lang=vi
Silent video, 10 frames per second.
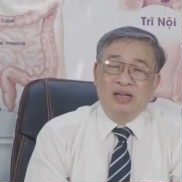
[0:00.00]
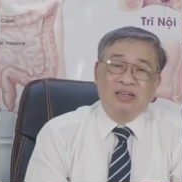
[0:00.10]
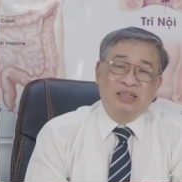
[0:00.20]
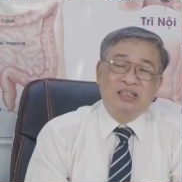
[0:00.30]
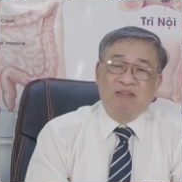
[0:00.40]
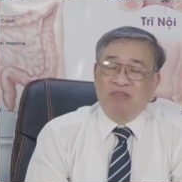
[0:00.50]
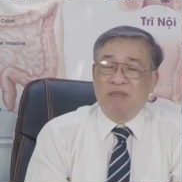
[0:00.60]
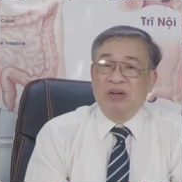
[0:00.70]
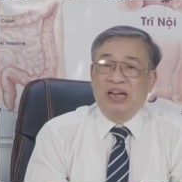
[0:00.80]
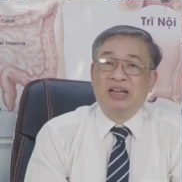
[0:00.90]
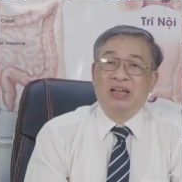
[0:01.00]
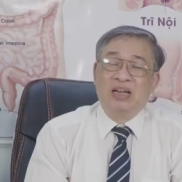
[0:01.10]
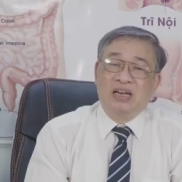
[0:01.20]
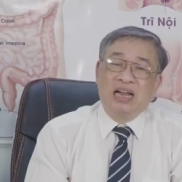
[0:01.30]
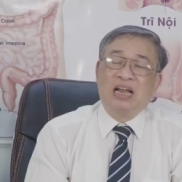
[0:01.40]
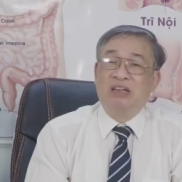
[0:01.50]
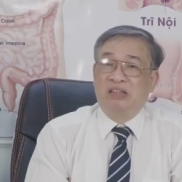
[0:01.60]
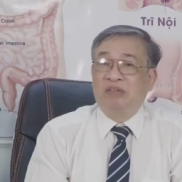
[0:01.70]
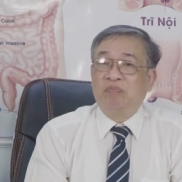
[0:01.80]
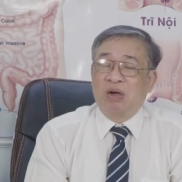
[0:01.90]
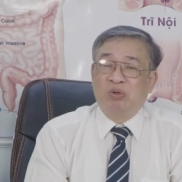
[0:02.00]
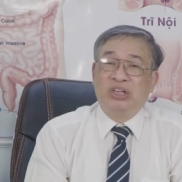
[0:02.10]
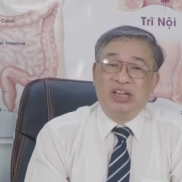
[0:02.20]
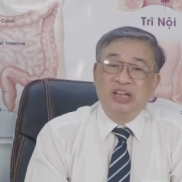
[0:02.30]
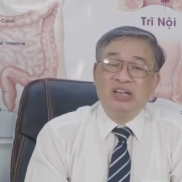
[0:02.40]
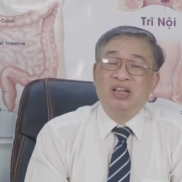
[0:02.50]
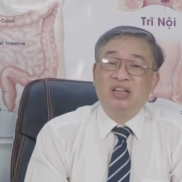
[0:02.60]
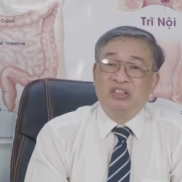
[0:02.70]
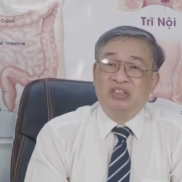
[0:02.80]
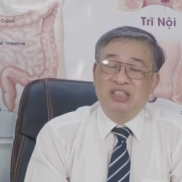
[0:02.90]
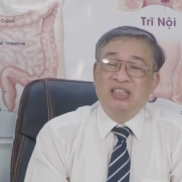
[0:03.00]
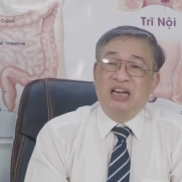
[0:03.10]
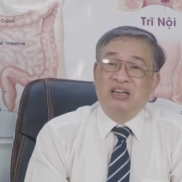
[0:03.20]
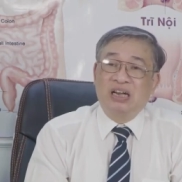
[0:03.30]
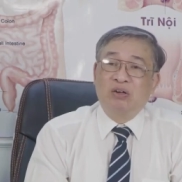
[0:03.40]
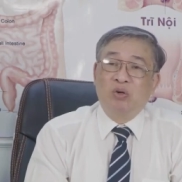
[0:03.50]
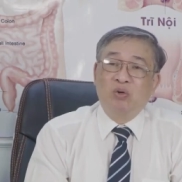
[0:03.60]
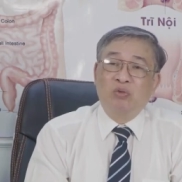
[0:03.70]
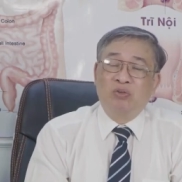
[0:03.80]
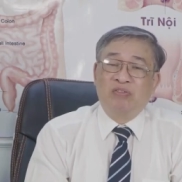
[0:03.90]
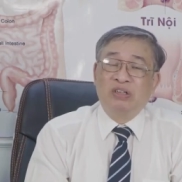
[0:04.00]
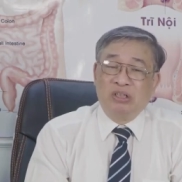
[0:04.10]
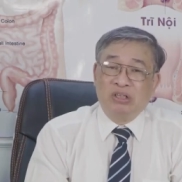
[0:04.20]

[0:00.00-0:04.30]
à, cái sản phẩm này là được bào chế dưới dạng nano phân